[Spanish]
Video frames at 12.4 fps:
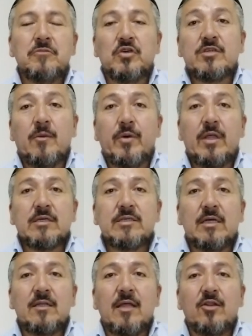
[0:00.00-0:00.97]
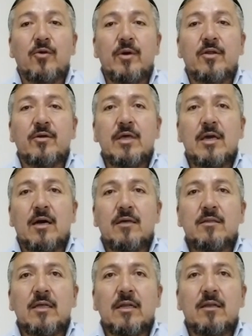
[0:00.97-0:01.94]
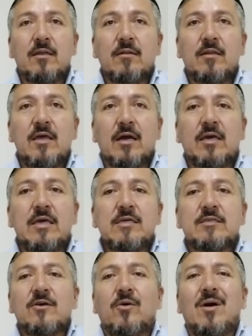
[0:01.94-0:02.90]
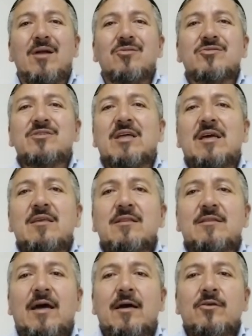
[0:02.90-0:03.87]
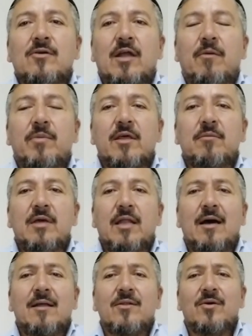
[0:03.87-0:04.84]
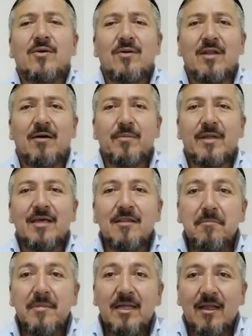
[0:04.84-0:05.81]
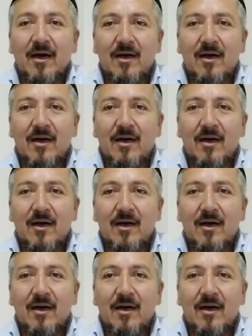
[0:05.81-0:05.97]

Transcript: No se puede hacer en el noveno día, en el día 15 o a los 30 años, la Brit Milá, no, la Brit